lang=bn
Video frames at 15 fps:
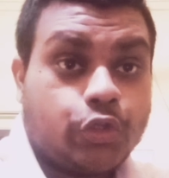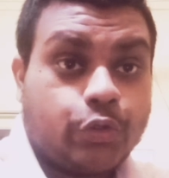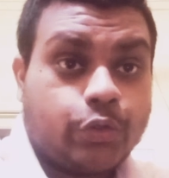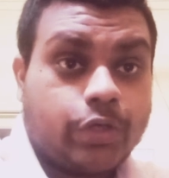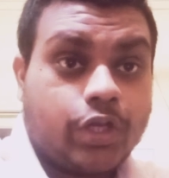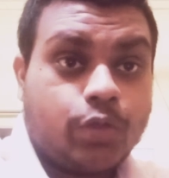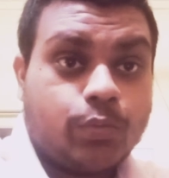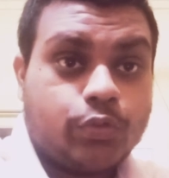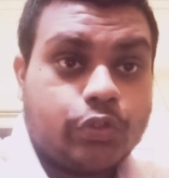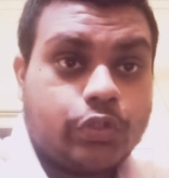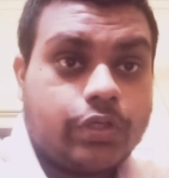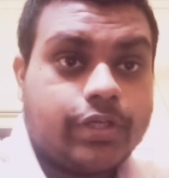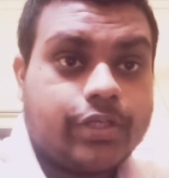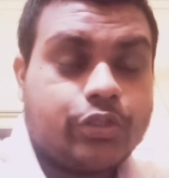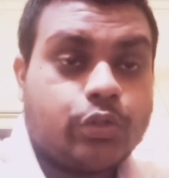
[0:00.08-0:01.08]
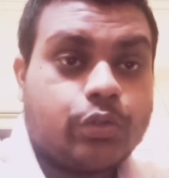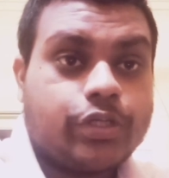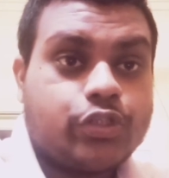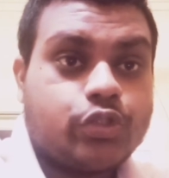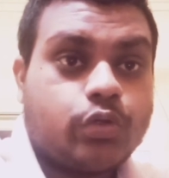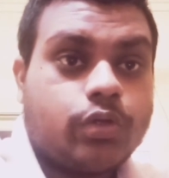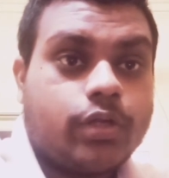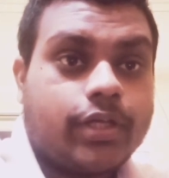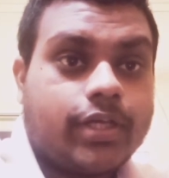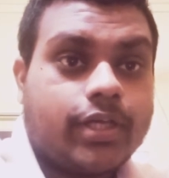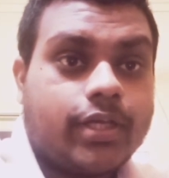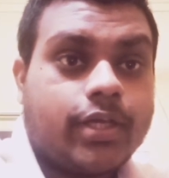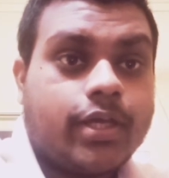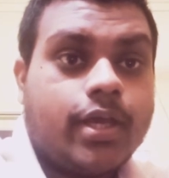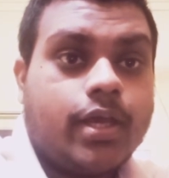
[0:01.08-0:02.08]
তো হ্যালো বন্ধুরা তো কিছুক্ষণ আগে